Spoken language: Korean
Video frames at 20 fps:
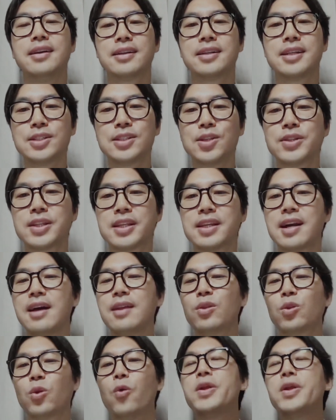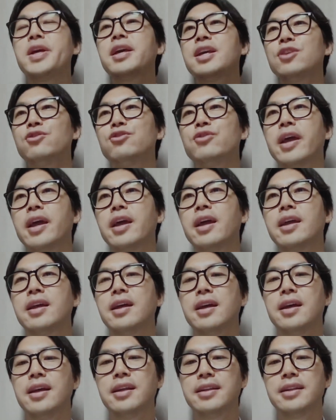그래서 네가 돌이킨 후에
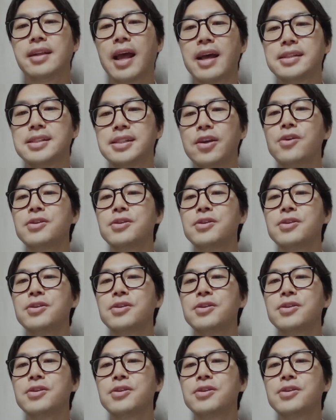다시